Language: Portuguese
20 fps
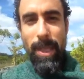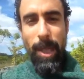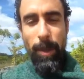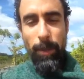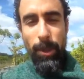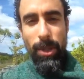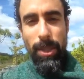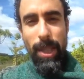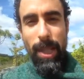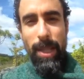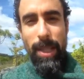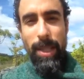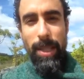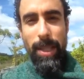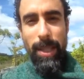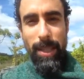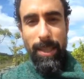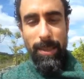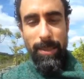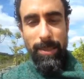é muita
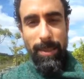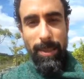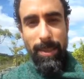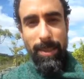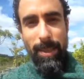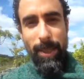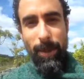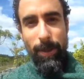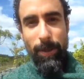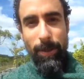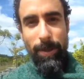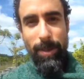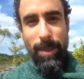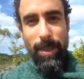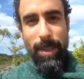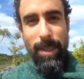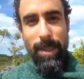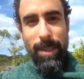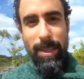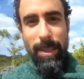riqueza, então
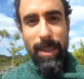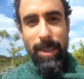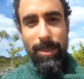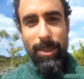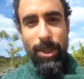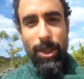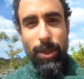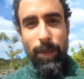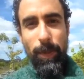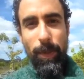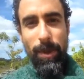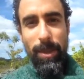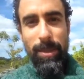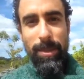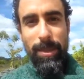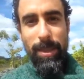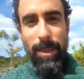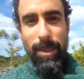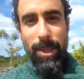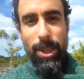que a gente
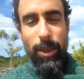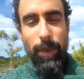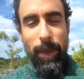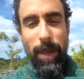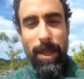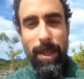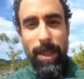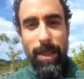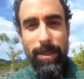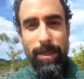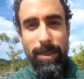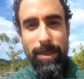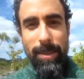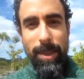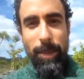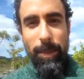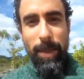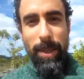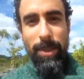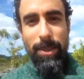possa espalhar essa
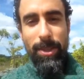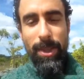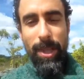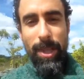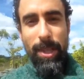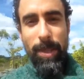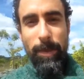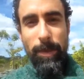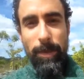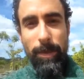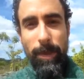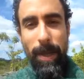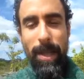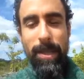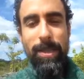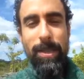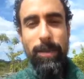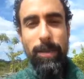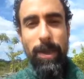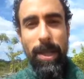semente aí
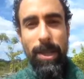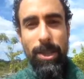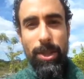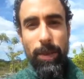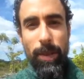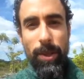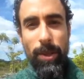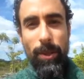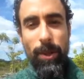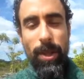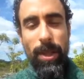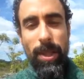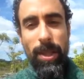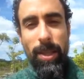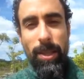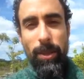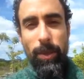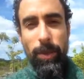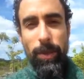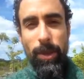mais e mais pelo
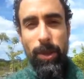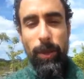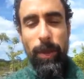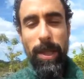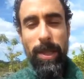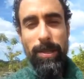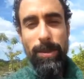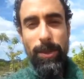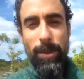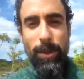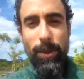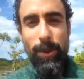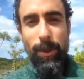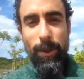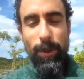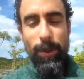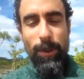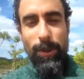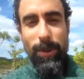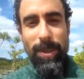Rio, pelo Brasil
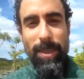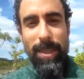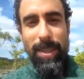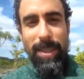todo.